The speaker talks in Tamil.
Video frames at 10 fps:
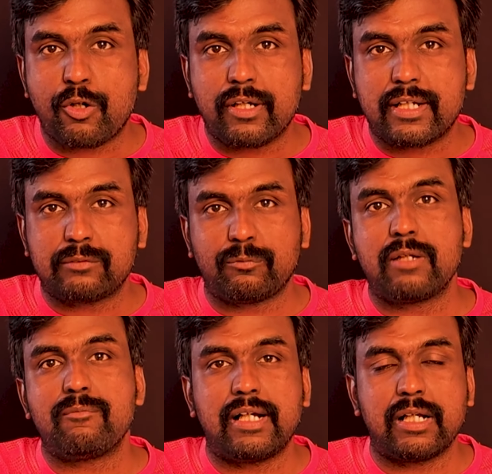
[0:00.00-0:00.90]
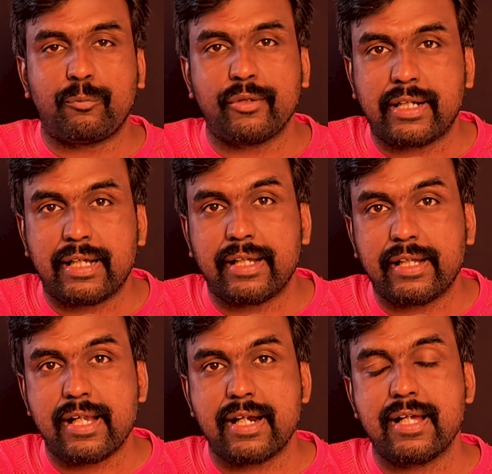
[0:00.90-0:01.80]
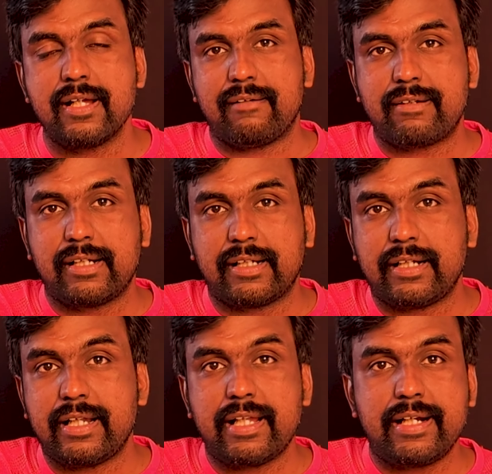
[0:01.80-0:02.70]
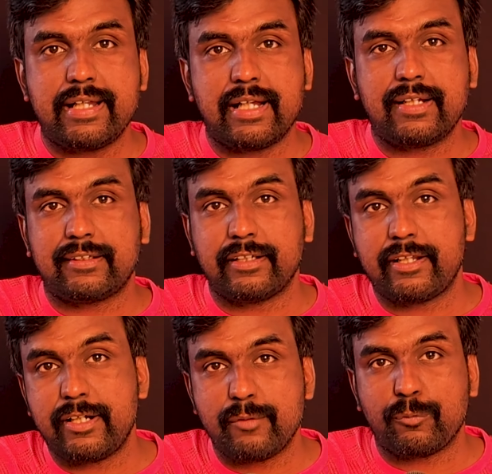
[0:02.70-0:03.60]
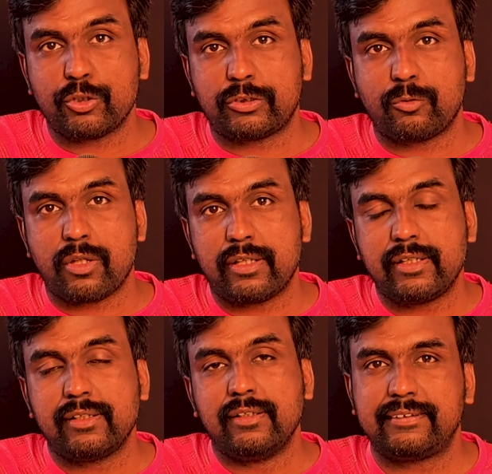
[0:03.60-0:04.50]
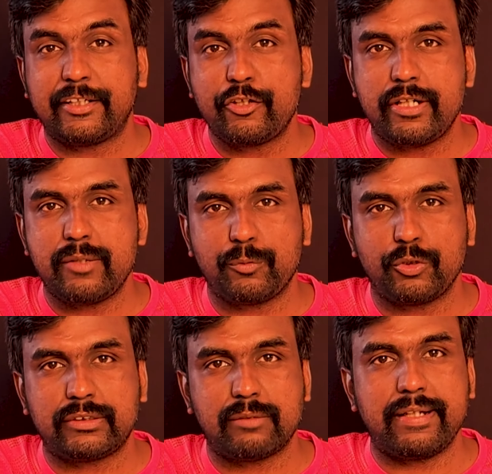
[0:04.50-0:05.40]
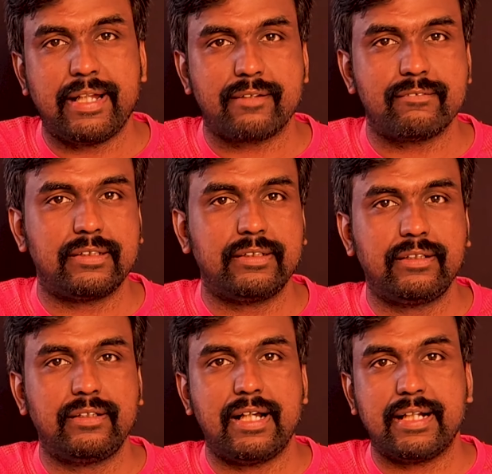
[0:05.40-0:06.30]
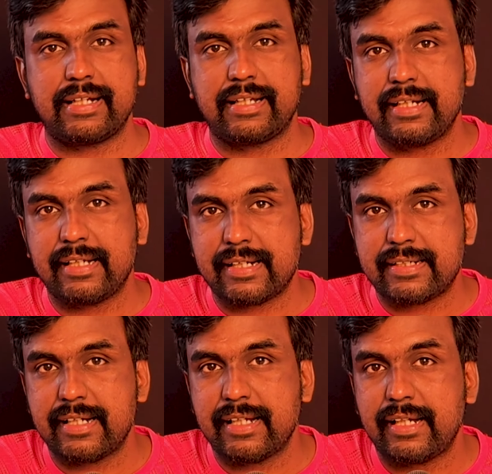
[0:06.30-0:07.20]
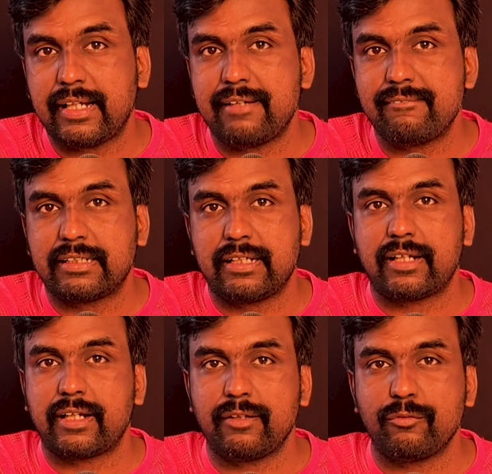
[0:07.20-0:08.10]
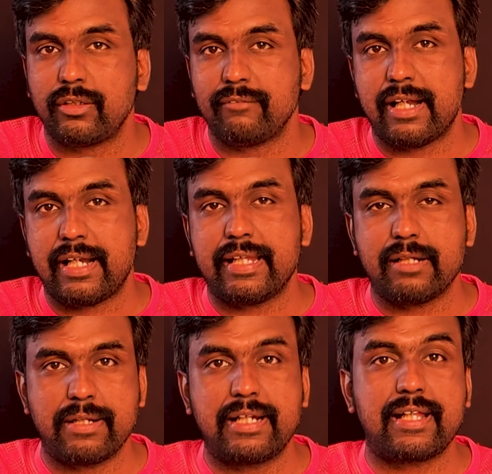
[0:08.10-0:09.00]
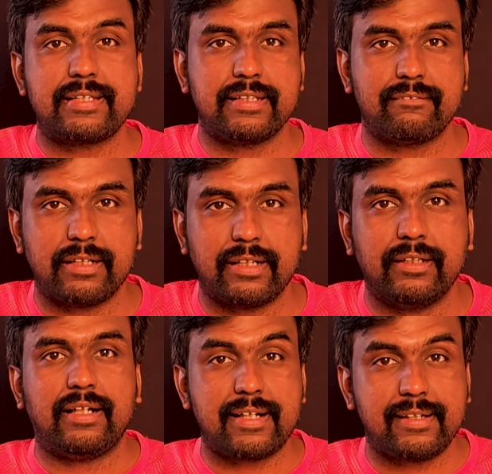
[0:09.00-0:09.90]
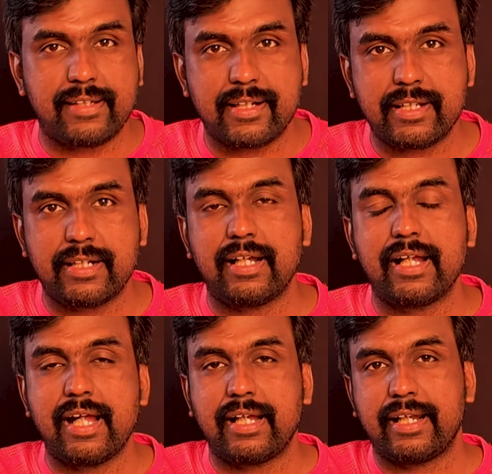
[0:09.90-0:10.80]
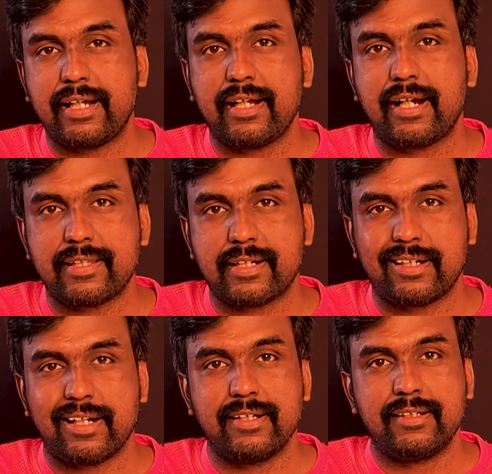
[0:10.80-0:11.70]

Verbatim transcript: புரோக்கர்ஸ் மூலயமா அங்கே போயிருக்காங்க ஆனால் அவர்களுக்கு நேரடியாக செக்யூரிட்டி போஸ்ட் கொடுத்து செக்யூரிட்டி செக்யூரிட்டி போஸ்ட் அப்படிங்கிறது வந்து அங்கே இருக்கிற கட்டடங்களை காவல் காக்கிற ஒரு வேலை அப்படின்னு நினச்சி அவங்க அதில் சேர்ந்திருக்காங்க அங்கே என்ன நடந்திருக்குன்னா